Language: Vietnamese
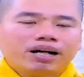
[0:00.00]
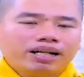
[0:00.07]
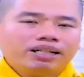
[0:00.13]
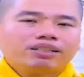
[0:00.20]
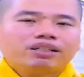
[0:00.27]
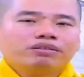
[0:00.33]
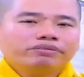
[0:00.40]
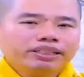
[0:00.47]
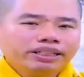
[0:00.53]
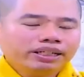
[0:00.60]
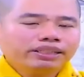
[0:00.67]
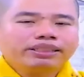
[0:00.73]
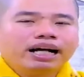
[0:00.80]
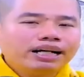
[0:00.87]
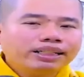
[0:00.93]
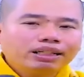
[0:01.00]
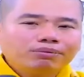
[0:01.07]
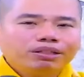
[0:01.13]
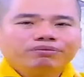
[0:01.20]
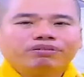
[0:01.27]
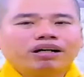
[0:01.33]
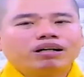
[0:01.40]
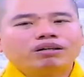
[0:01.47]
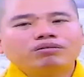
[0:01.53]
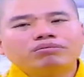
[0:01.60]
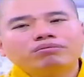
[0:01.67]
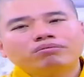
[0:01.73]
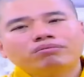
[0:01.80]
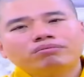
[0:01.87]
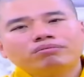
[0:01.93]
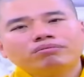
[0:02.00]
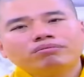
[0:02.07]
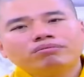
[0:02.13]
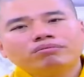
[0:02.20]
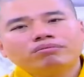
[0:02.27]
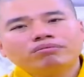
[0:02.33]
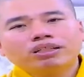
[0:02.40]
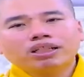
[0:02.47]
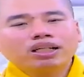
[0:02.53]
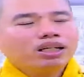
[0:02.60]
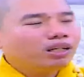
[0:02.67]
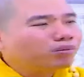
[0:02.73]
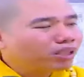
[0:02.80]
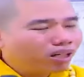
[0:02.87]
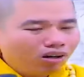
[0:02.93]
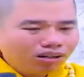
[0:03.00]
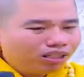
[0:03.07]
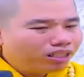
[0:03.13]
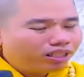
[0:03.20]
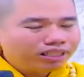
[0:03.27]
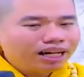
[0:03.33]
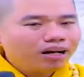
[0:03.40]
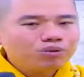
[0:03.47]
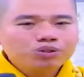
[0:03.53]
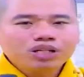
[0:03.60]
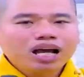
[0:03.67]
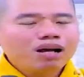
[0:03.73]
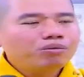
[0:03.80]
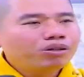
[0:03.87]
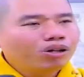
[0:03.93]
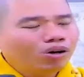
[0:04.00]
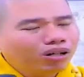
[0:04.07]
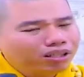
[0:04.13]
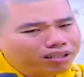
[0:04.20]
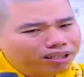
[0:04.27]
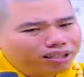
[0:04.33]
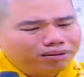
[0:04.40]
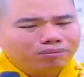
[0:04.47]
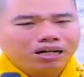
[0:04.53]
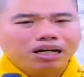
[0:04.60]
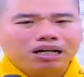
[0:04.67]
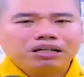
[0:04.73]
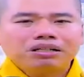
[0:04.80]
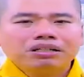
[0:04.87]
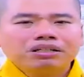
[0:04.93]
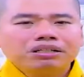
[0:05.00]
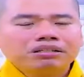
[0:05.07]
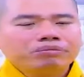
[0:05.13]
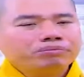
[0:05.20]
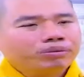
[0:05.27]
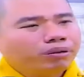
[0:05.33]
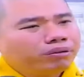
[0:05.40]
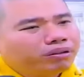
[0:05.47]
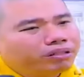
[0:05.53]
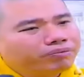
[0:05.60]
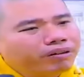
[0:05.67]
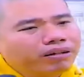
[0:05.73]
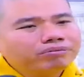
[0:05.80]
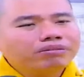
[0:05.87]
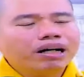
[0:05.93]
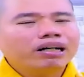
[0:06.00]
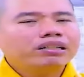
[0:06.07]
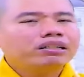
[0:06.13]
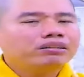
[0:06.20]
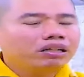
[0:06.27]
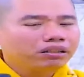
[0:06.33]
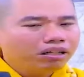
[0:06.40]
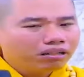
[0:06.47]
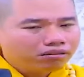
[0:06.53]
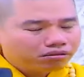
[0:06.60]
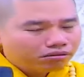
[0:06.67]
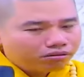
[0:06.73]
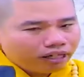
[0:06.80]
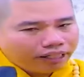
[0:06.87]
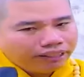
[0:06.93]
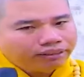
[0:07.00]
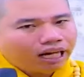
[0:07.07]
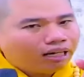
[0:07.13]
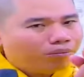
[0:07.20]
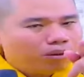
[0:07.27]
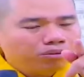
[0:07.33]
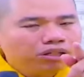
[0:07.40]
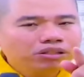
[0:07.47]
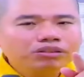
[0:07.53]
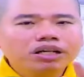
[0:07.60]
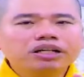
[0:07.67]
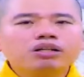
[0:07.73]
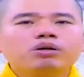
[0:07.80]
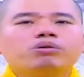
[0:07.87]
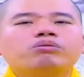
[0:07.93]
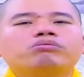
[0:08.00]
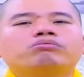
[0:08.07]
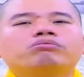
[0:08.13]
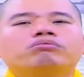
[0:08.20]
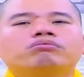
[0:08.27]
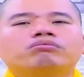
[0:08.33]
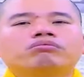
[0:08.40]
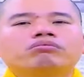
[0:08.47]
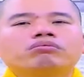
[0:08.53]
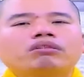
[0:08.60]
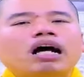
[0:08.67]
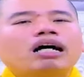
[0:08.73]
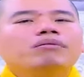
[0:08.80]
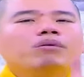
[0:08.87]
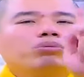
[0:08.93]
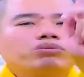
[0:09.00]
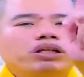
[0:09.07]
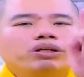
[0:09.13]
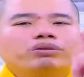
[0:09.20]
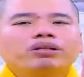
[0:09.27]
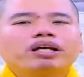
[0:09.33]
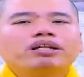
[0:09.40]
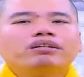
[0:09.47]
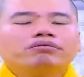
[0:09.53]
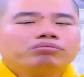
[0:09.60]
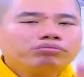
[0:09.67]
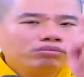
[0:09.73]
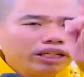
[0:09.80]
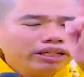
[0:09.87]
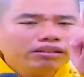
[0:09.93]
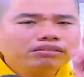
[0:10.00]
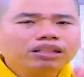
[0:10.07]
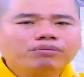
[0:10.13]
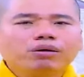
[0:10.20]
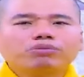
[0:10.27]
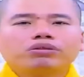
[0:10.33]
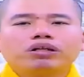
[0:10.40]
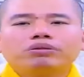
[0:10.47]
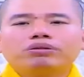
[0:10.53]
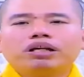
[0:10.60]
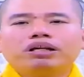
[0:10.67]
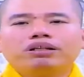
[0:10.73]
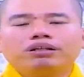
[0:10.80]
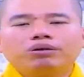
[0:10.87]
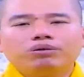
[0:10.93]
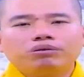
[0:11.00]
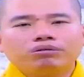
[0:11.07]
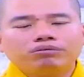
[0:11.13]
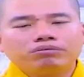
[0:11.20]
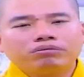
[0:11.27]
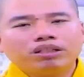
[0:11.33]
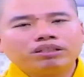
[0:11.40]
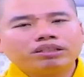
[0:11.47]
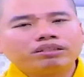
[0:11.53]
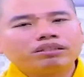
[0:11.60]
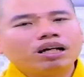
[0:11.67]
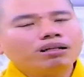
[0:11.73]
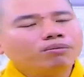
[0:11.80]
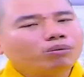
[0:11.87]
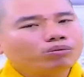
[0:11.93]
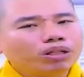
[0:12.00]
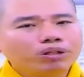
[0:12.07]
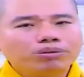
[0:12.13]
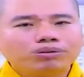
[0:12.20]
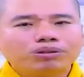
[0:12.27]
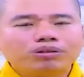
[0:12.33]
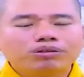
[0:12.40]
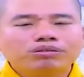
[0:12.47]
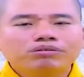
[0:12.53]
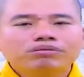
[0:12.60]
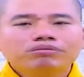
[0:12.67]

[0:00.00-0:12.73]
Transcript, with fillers: phải là cho vì hưng khởi cái tâm niệm phật không nhưng đức không có nói cái gì cao sao không có nói cái gì mà cho cái gì phân vân ở trong những đức đẩy thẳng một hướng đi luôn thẳng mục tiêu đi tiến tới mục tiêu đi luôn thì sẽ tới mục tiêu thôi